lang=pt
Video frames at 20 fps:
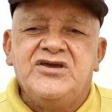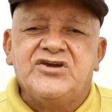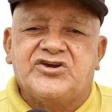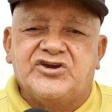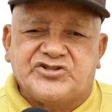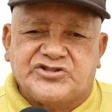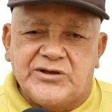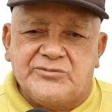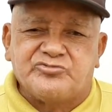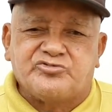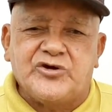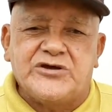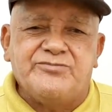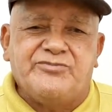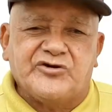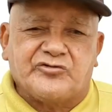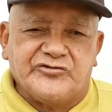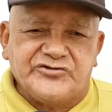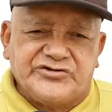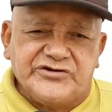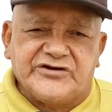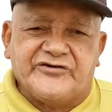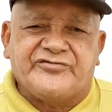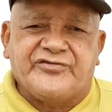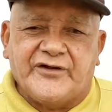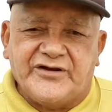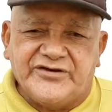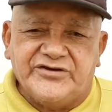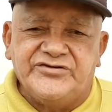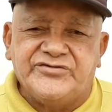que temos uma Ibicuitinga
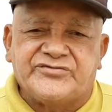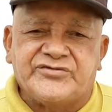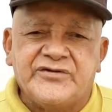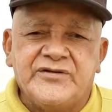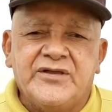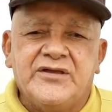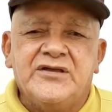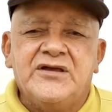feliz.